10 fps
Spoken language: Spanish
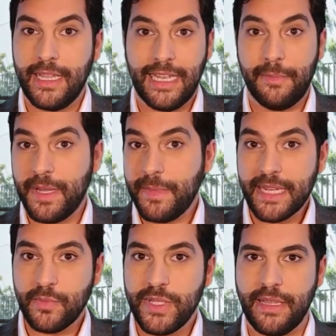La primera
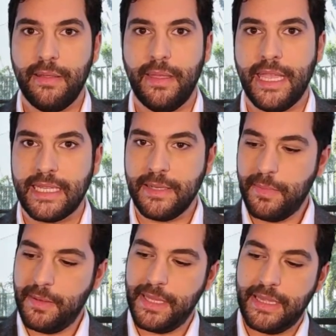es muy sencilla,
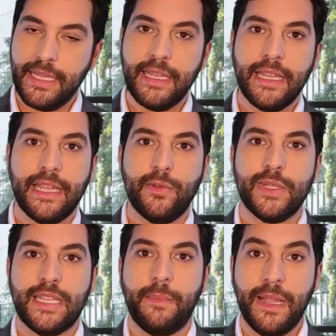simplemente en
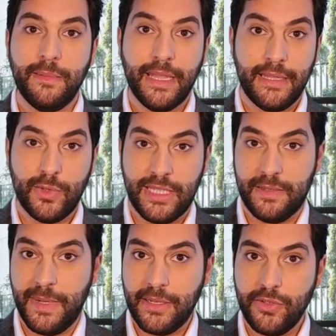nuestra palma de
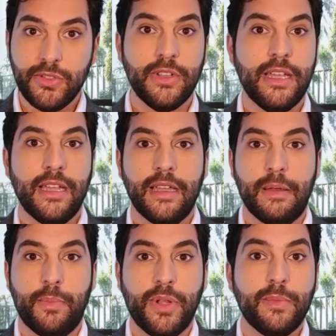nuestras manos
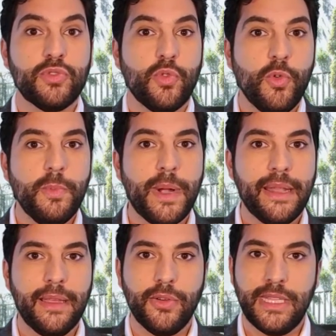ponemos un par
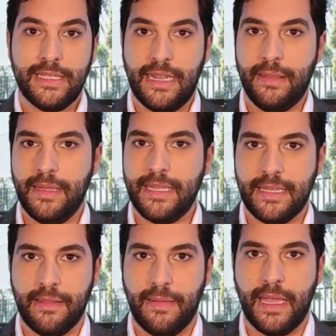de gotas del aceite
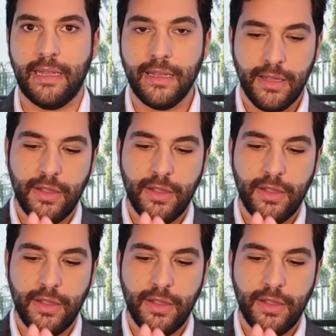esencial,